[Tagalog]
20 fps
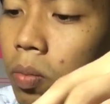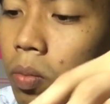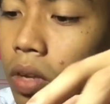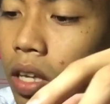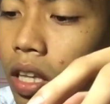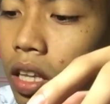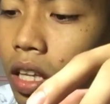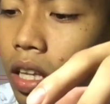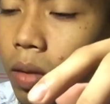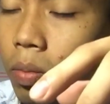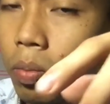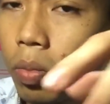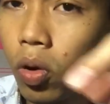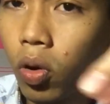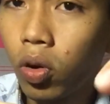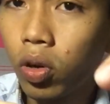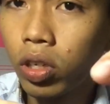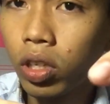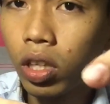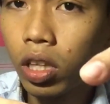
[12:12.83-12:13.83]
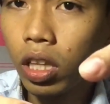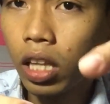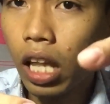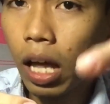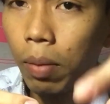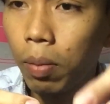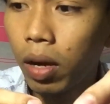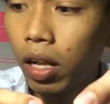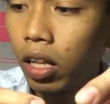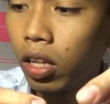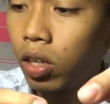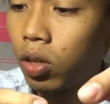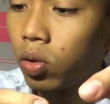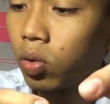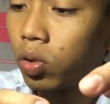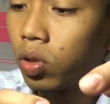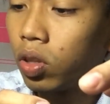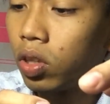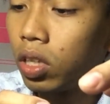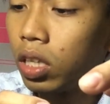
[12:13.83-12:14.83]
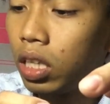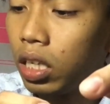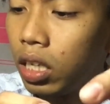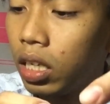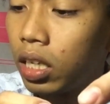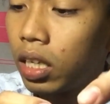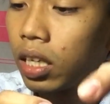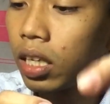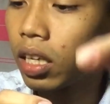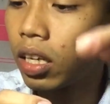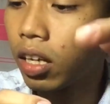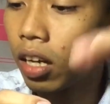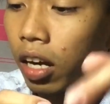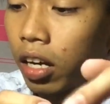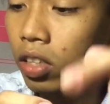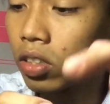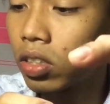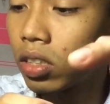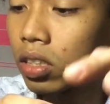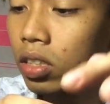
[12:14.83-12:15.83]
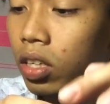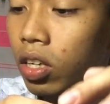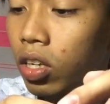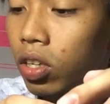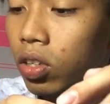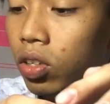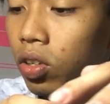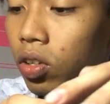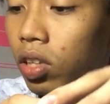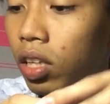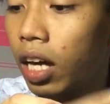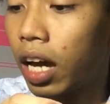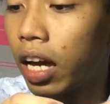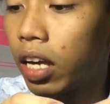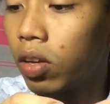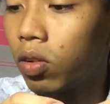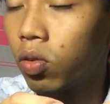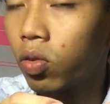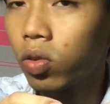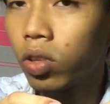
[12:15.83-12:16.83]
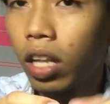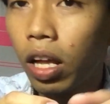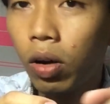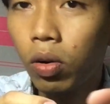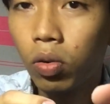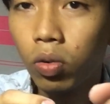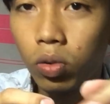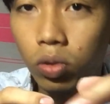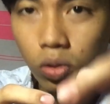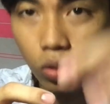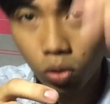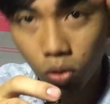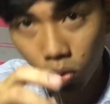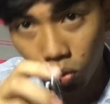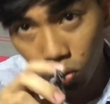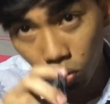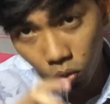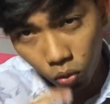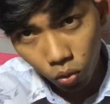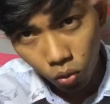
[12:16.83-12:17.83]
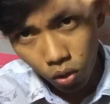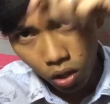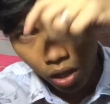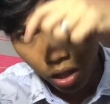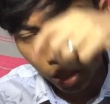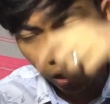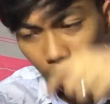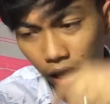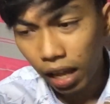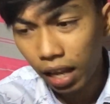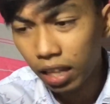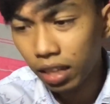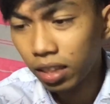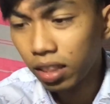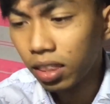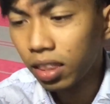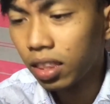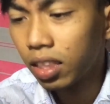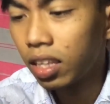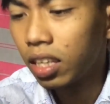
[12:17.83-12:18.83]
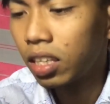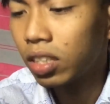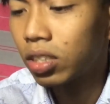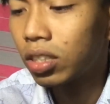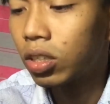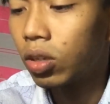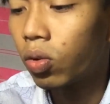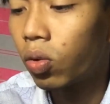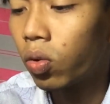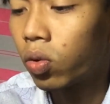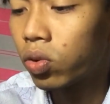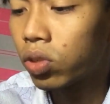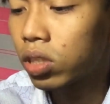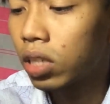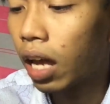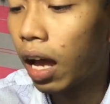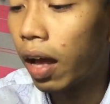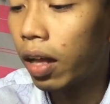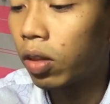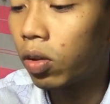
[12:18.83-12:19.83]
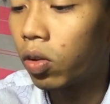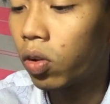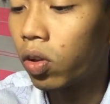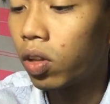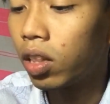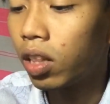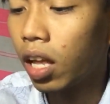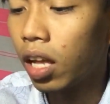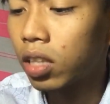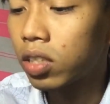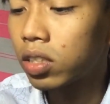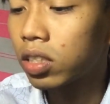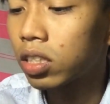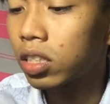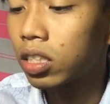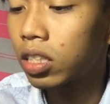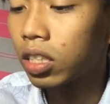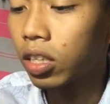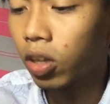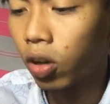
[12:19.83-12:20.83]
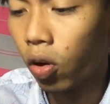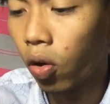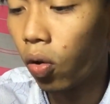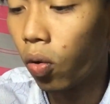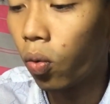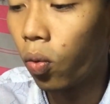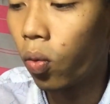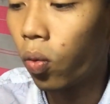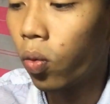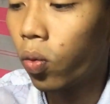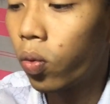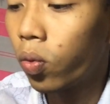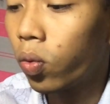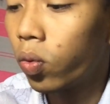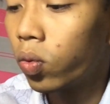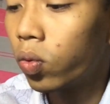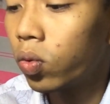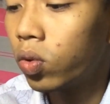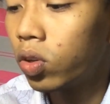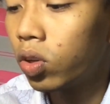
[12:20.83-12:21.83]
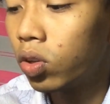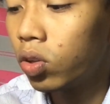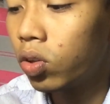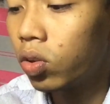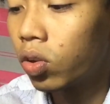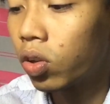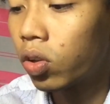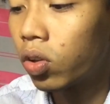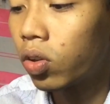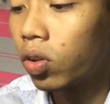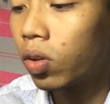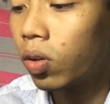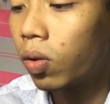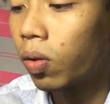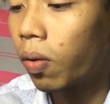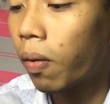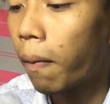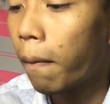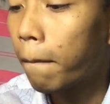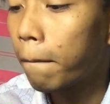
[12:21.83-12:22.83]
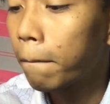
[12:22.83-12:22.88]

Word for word: mini 4WD cars yun nga yung nauuso nung 90s yung sa ano, Let's Go. Yun yun, yung